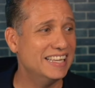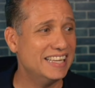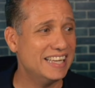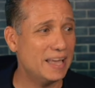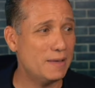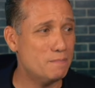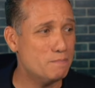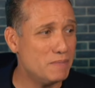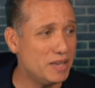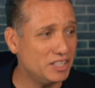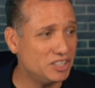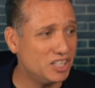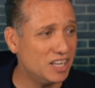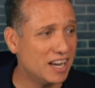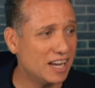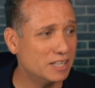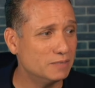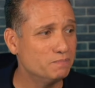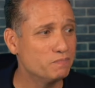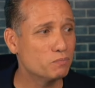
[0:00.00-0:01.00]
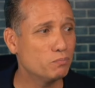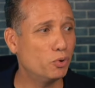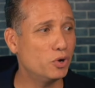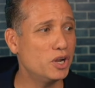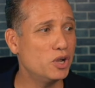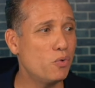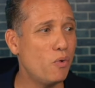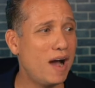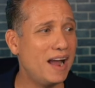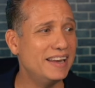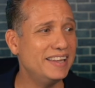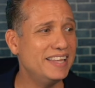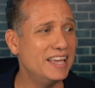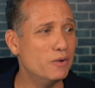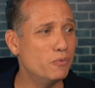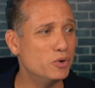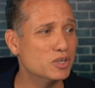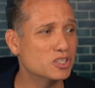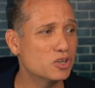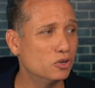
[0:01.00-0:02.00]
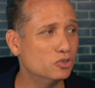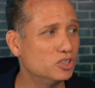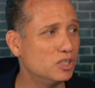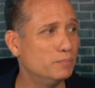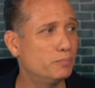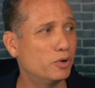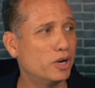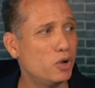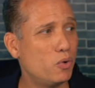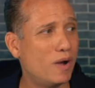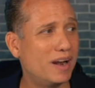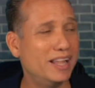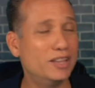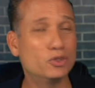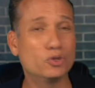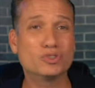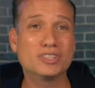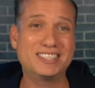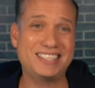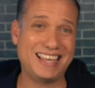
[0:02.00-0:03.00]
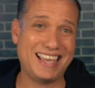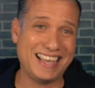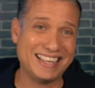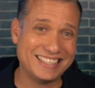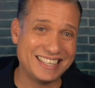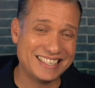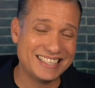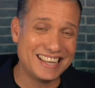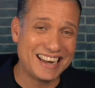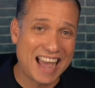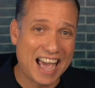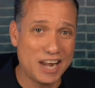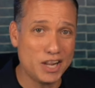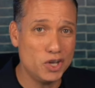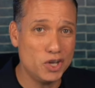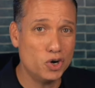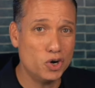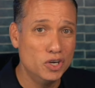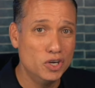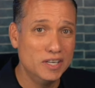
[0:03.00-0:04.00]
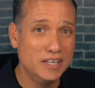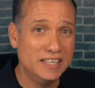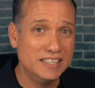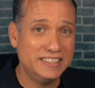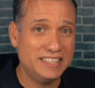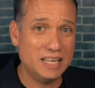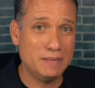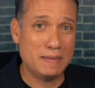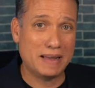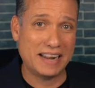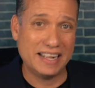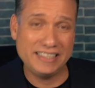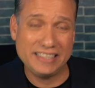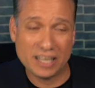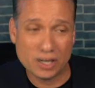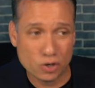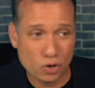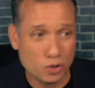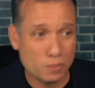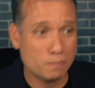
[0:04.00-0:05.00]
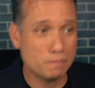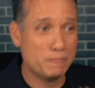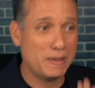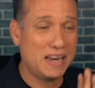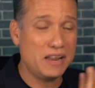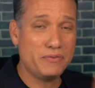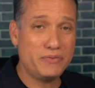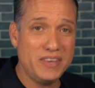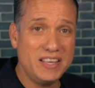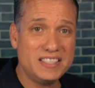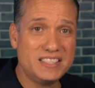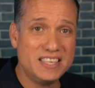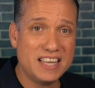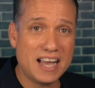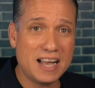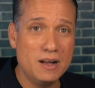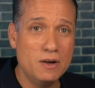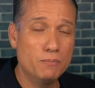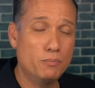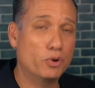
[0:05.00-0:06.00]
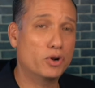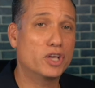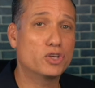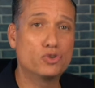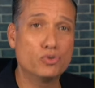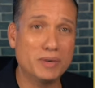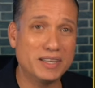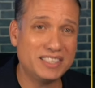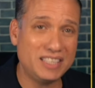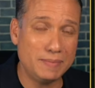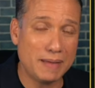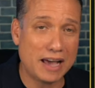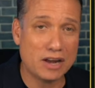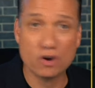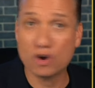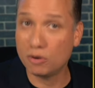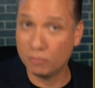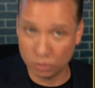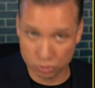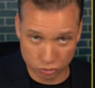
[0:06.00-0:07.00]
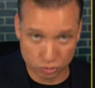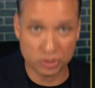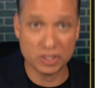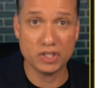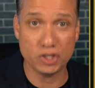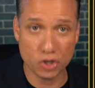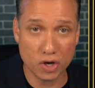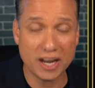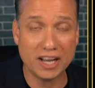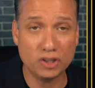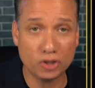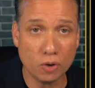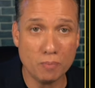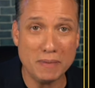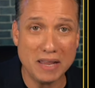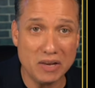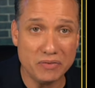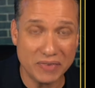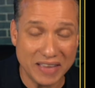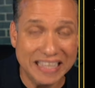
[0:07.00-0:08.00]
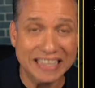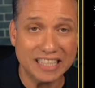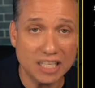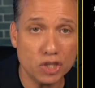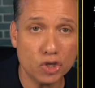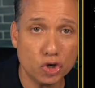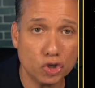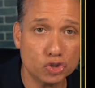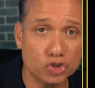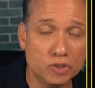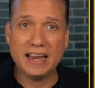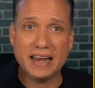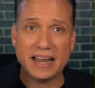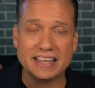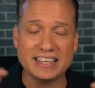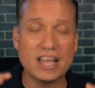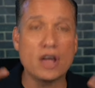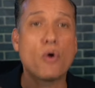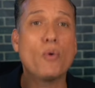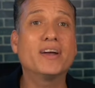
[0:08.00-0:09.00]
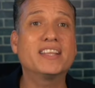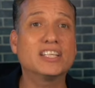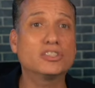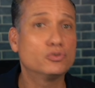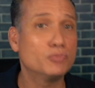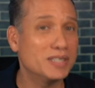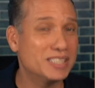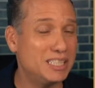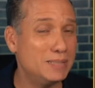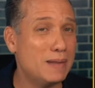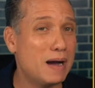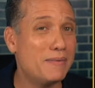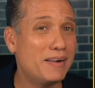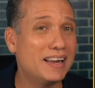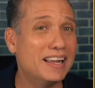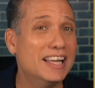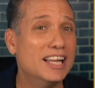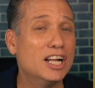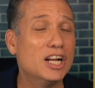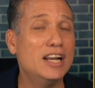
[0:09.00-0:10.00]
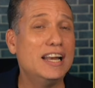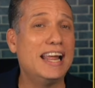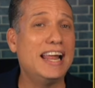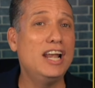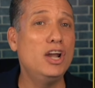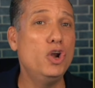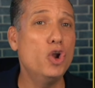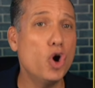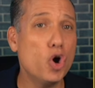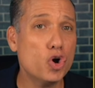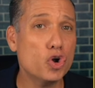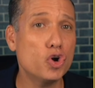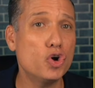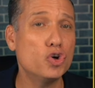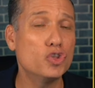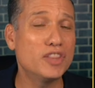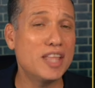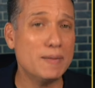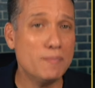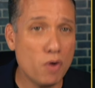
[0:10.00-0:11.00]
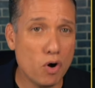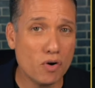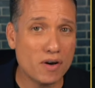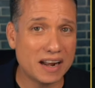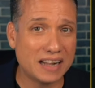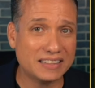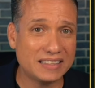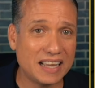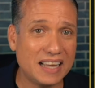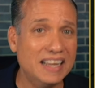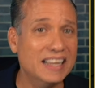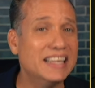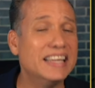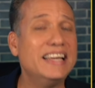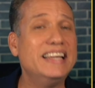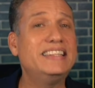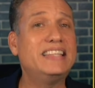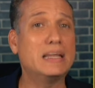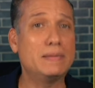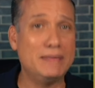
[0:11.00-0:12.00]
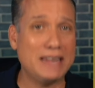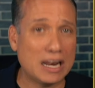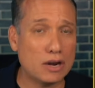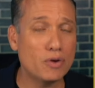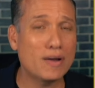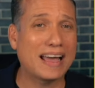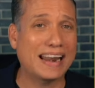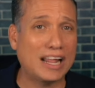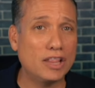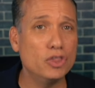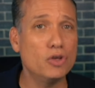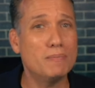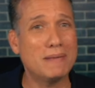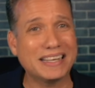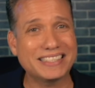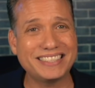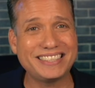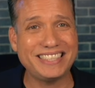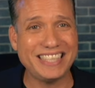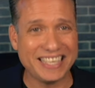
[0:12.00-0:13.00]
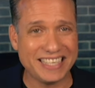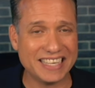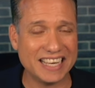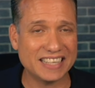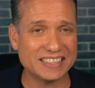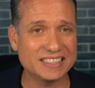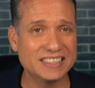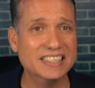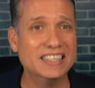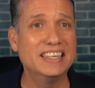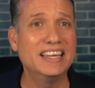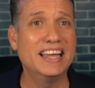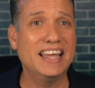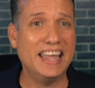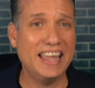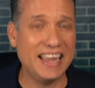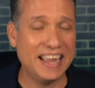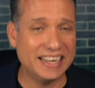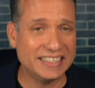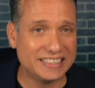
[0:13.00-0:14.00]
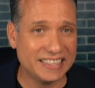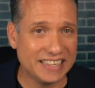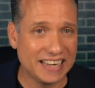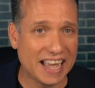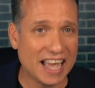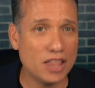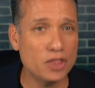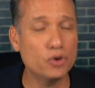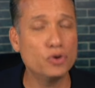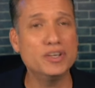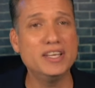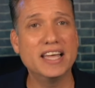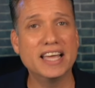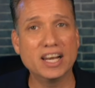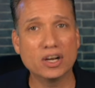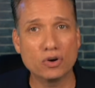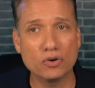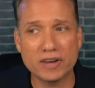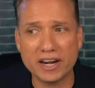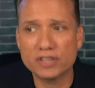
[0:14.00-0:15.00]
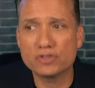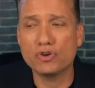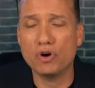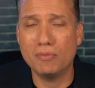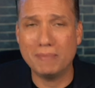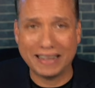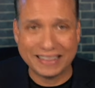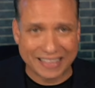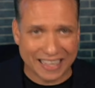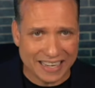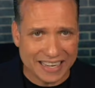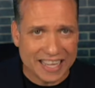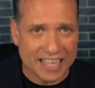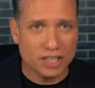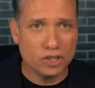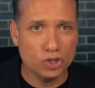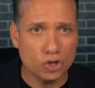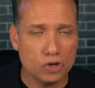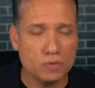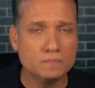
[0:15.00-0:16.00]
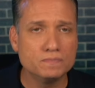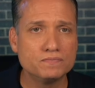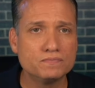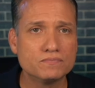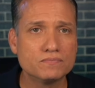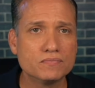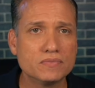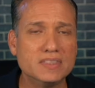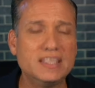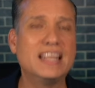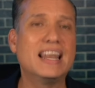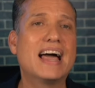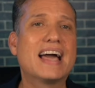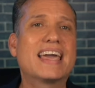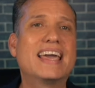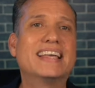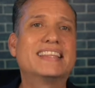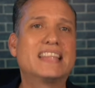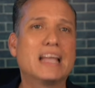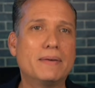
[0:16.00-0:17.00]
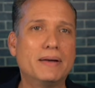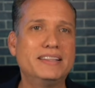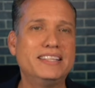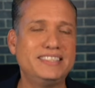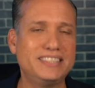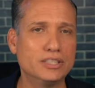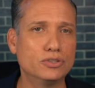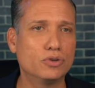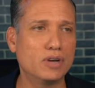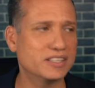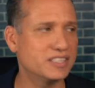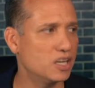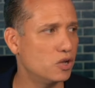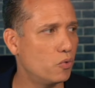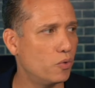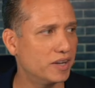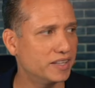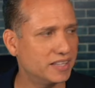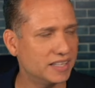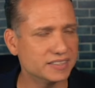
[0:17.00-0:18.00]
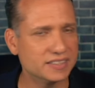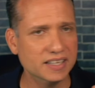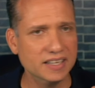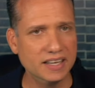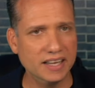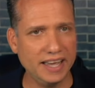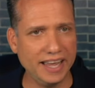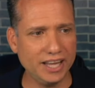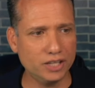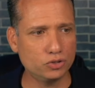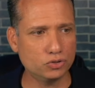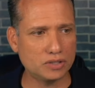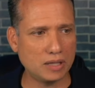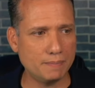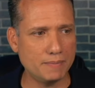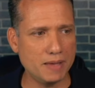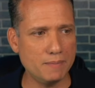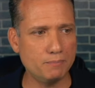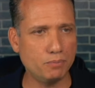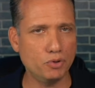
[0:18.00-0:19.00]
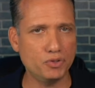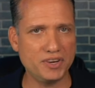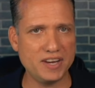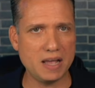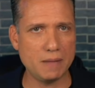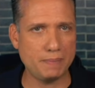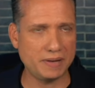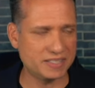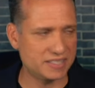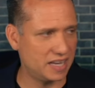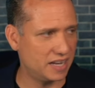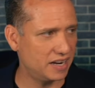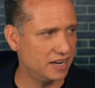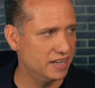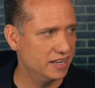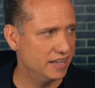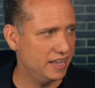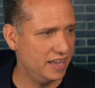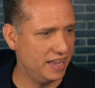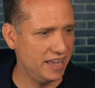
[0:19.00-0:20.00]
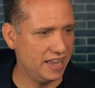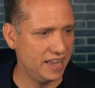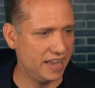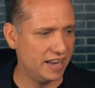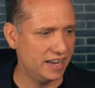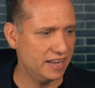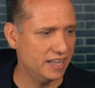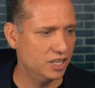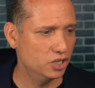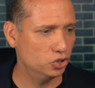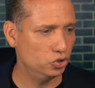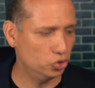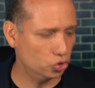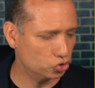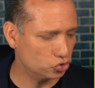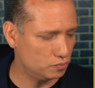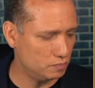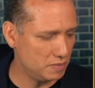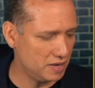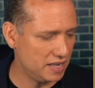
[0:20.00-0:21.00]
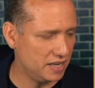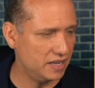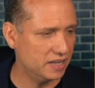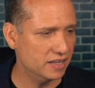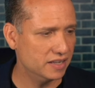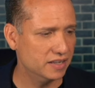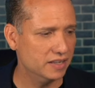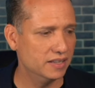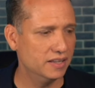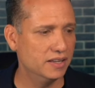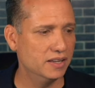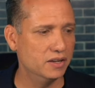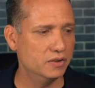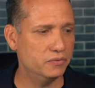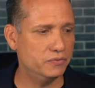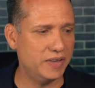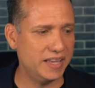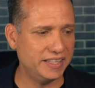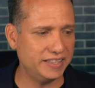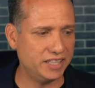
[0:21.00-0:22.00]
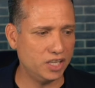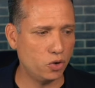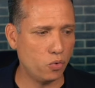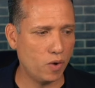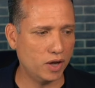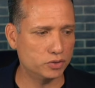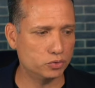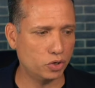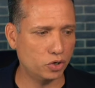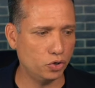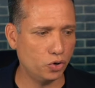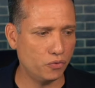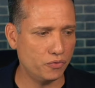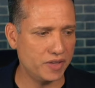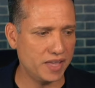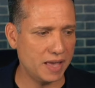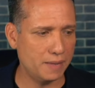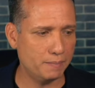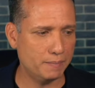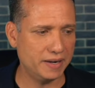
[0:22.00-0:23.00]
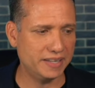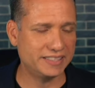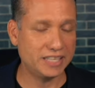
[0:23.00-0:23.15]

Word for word: En Michigan por igual y en Wisconsin por igual. Entonces en ese escenario, si el margen de error beneficia, porque subestimaron como sucedió en el 2022, las encuestas subestimaban el logro demócrata y terminaron ganando más sillas en el Senado y en el Congreso o manteniendo de las que estaban diciendo las encuestas, esto también podría pasar en el 2024 en noviembre.